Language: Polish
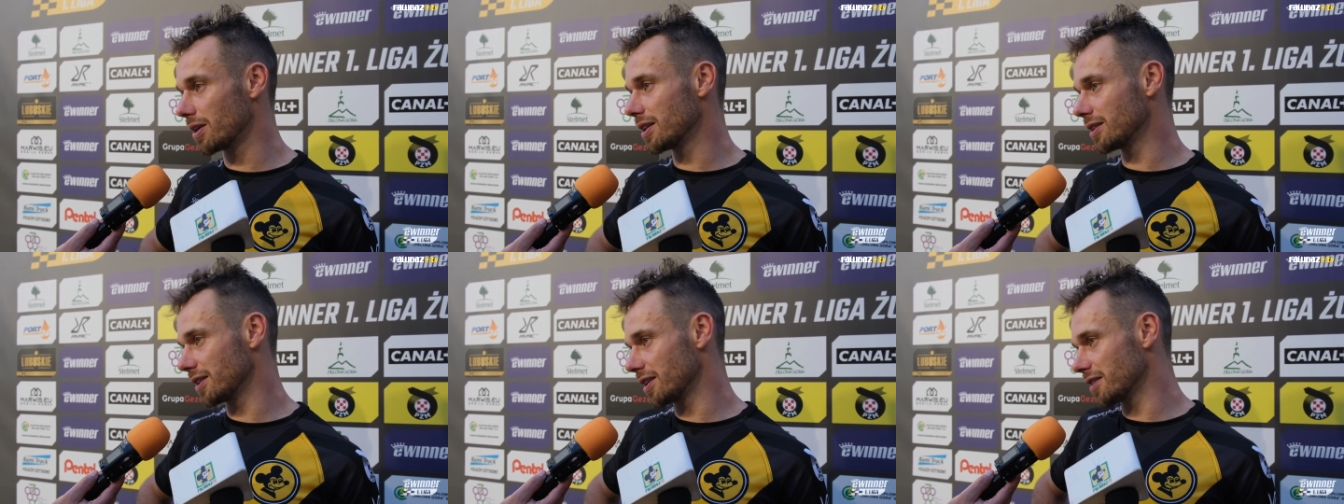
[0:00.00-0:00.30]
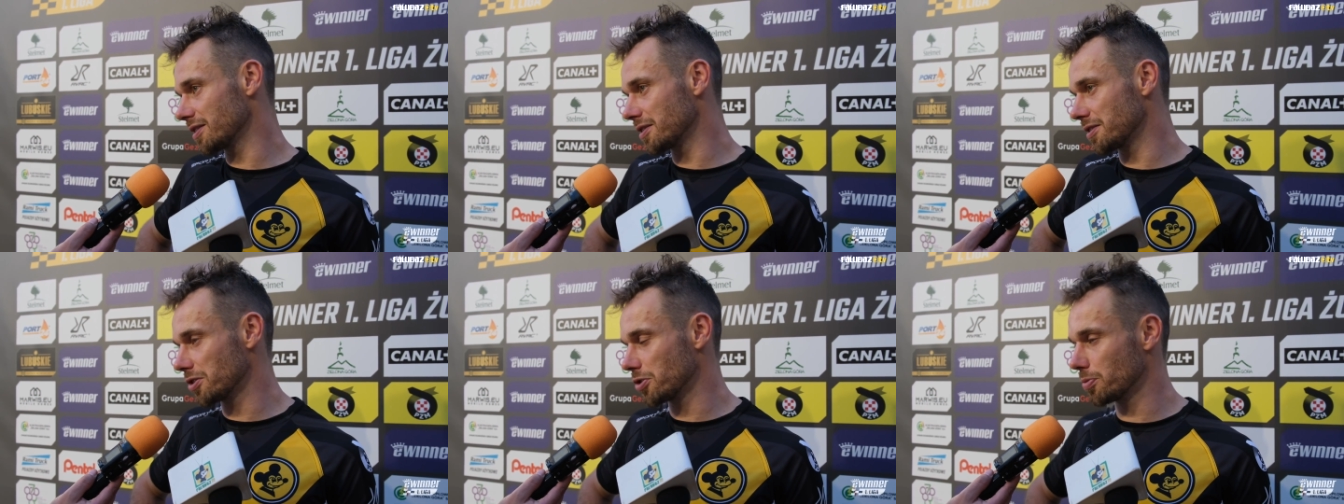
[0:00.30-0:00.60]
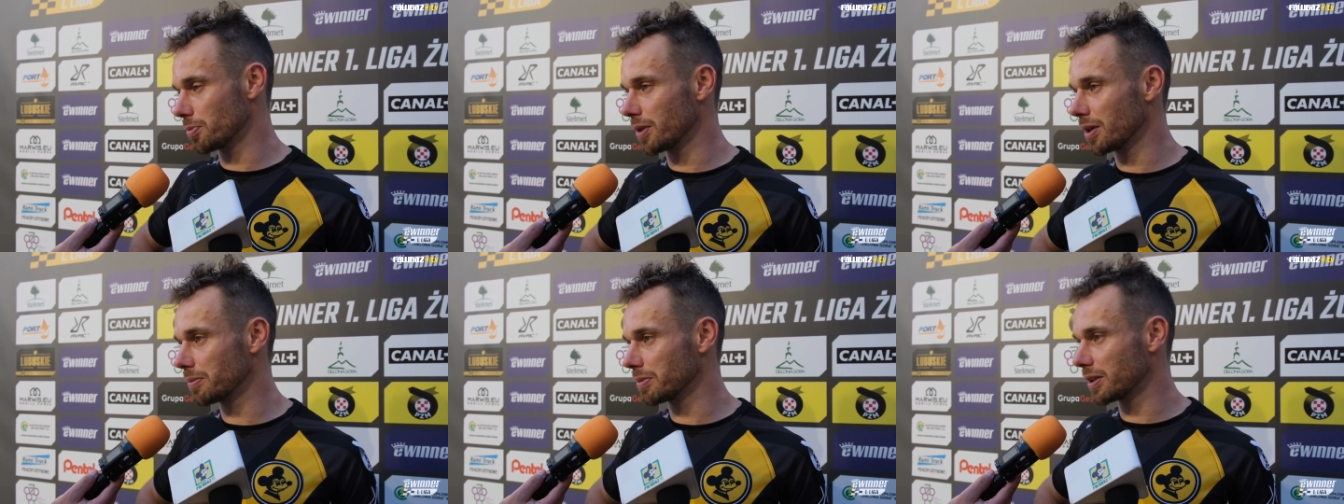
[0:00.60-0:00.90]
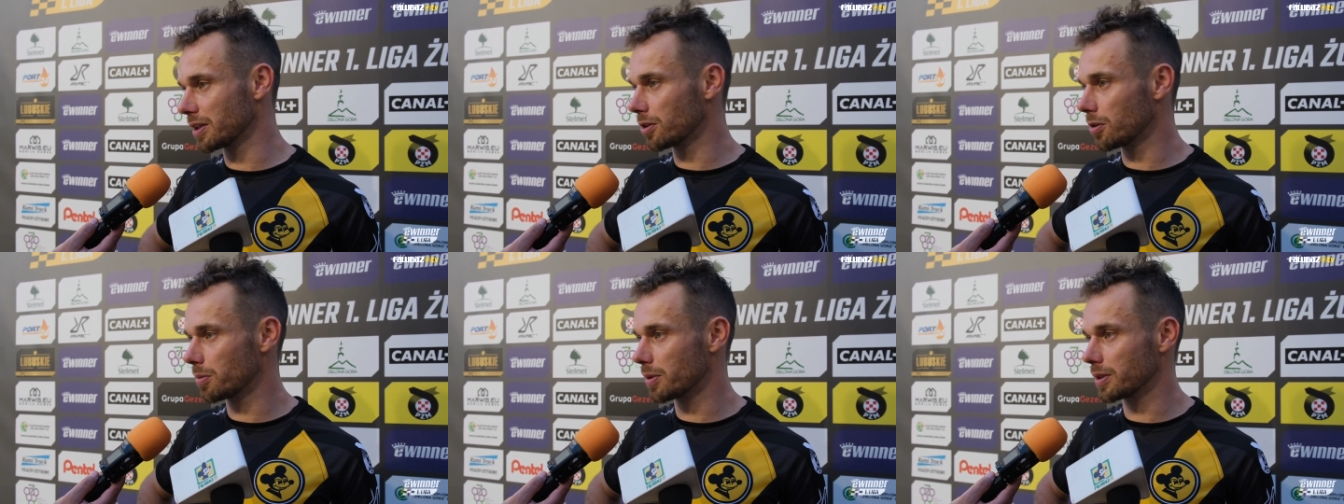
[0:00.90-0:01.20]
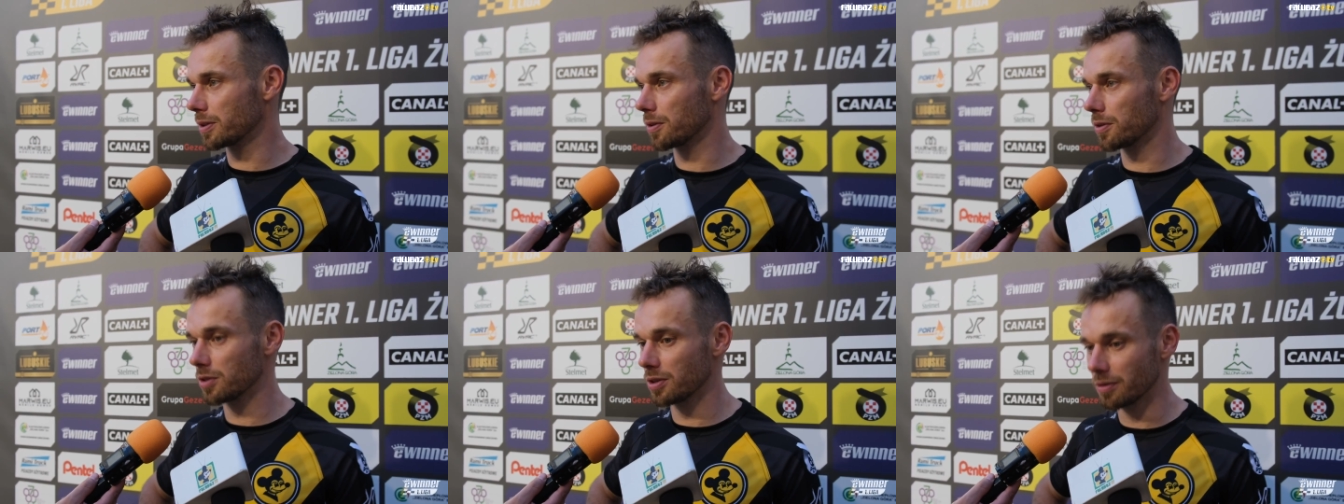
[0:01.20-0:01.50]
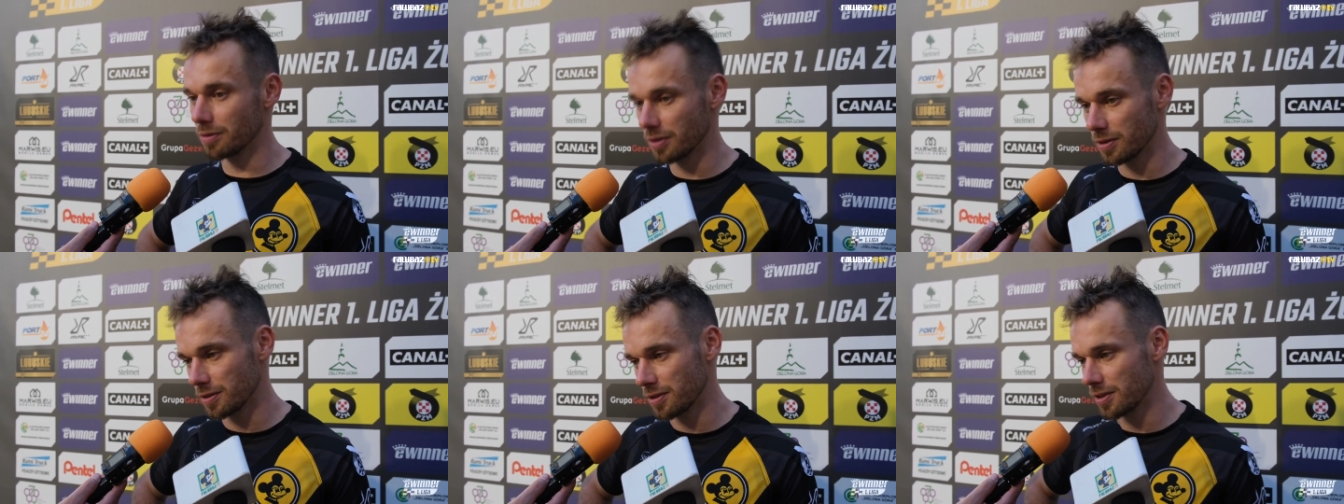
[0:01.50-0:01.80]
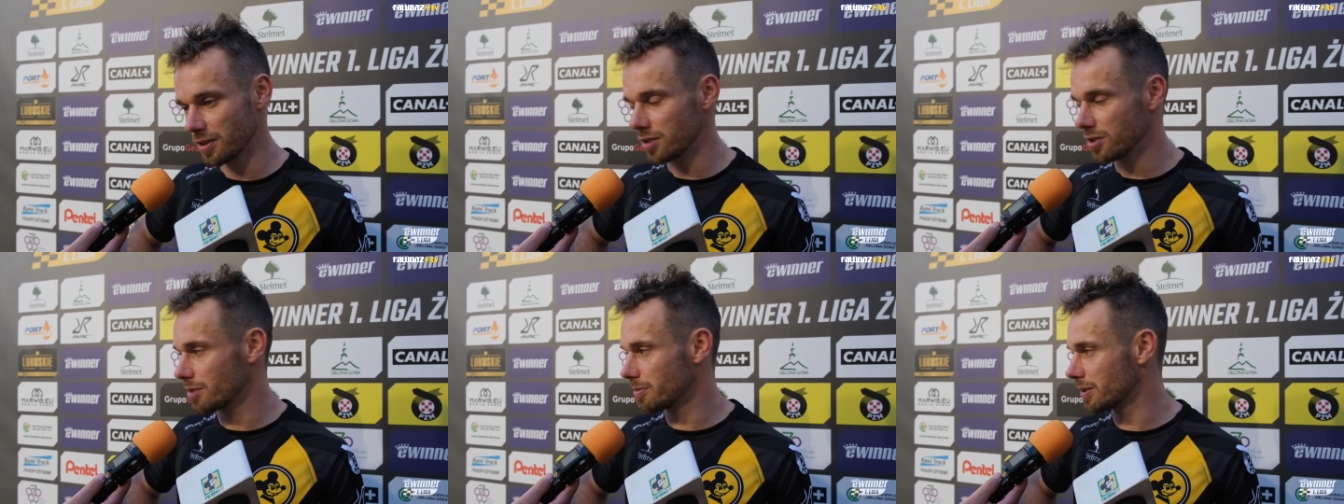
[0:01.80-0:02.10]
ale teraz jesteśmy jakby na dobrej drodze, więc
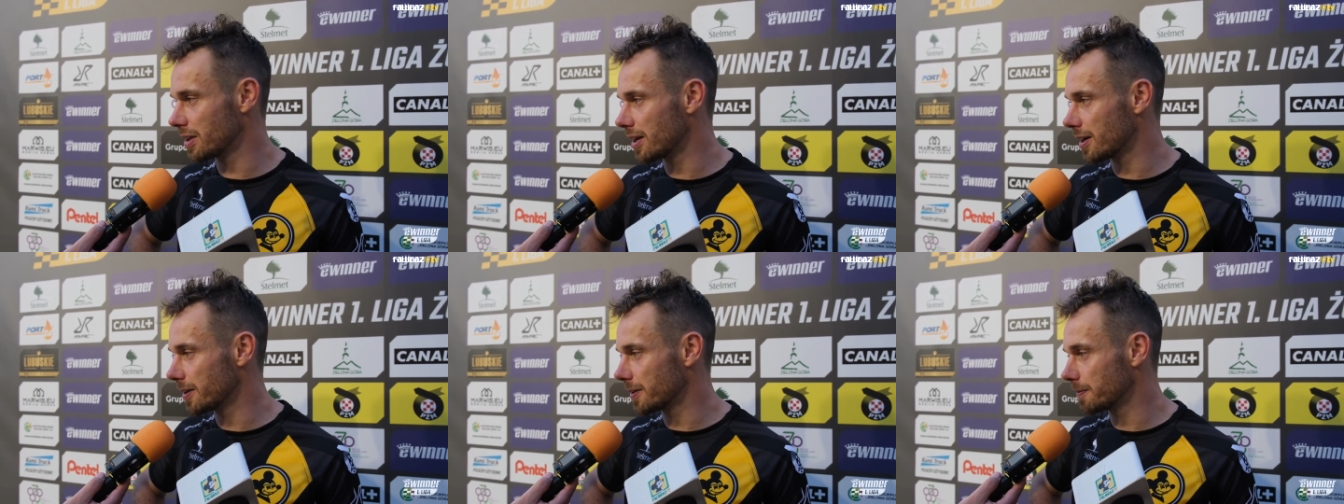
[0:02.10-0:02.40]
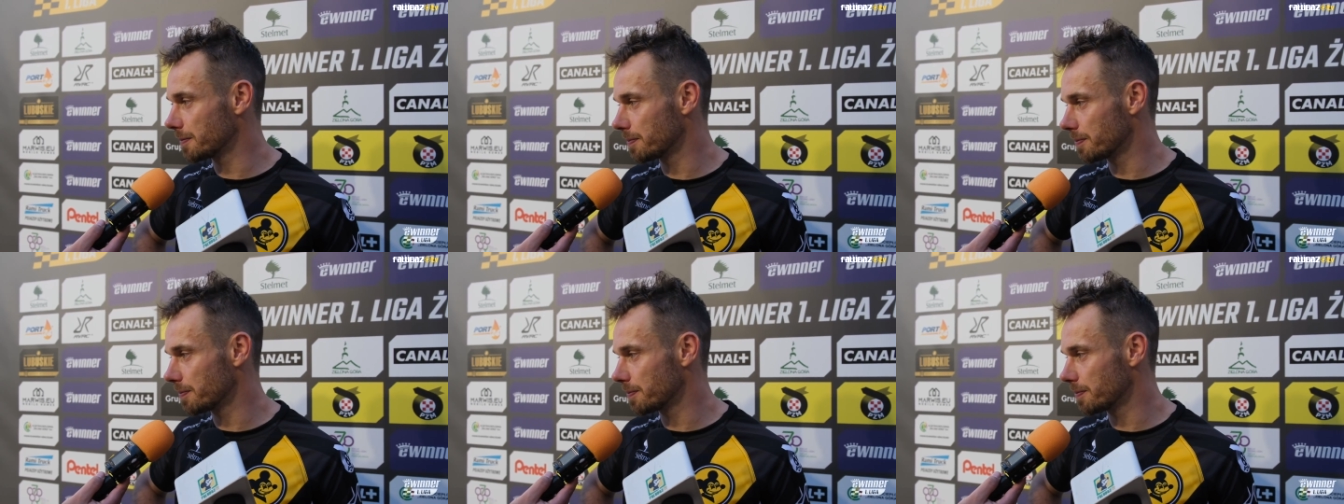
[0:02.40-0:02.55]
jedziemy dalej.